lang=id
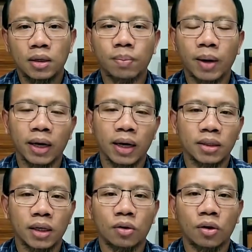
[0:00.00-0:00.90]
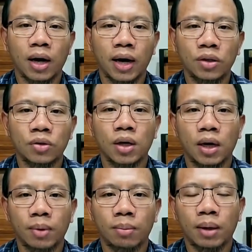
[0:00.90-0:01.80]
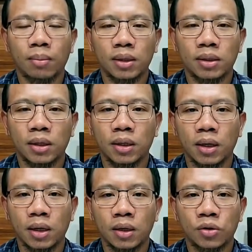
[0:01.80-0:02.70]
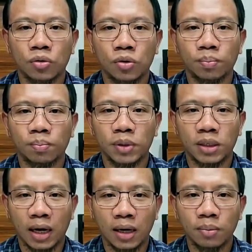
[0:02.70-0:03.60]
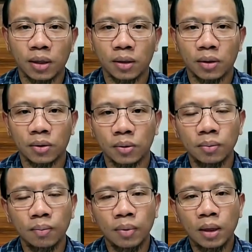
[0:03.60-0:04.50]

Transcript: dibandingkan sektor lain juga memang masih eh, cukup besar begitu.